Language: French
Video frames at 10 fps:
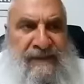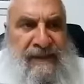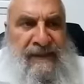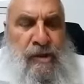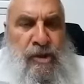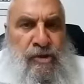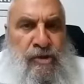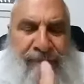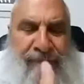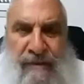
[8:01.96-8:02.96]
quelque chose
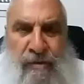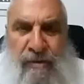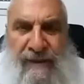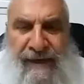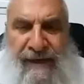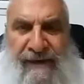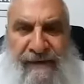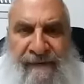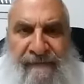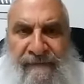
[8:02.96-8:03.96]
de très
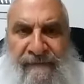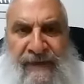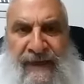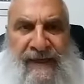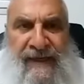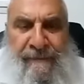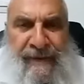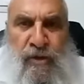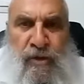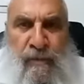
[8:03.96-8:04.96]
particulier. Il n'y
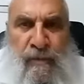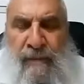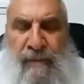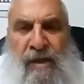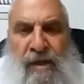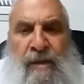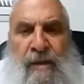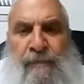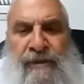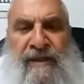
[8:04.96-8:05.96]
a pas de moment
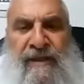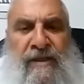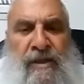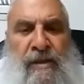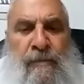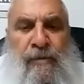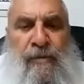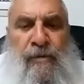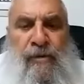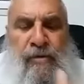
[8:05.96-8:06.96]
peut-être plus
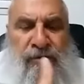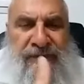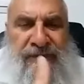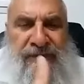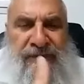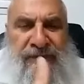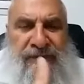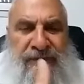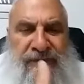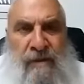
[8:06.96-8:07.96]
conséquent
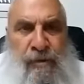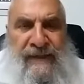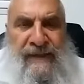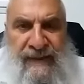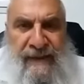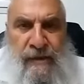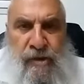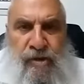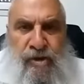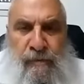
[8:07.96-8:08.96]
pour
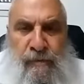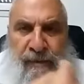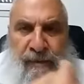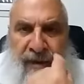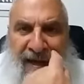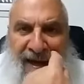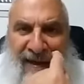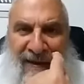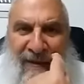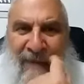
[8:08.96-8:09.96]
l'humanité que ce
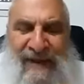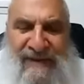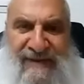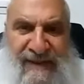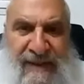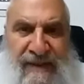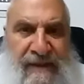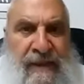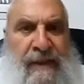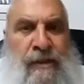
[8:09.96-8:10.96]
moment-là
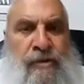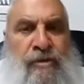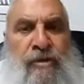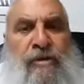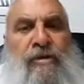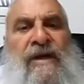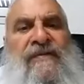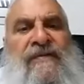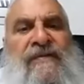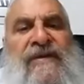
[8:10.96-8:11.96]
précis.
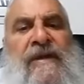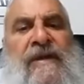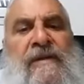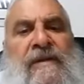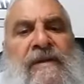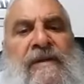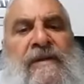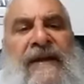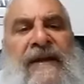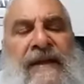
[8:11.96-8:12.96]
Dieu, évidemment,
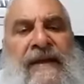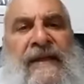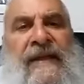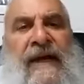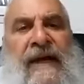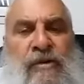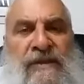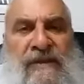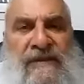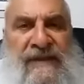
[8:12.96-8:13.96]
s'était révélé
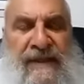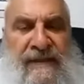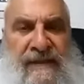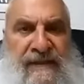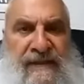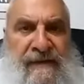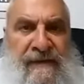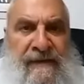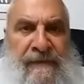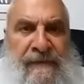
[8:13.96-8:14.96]
à nos ancêtres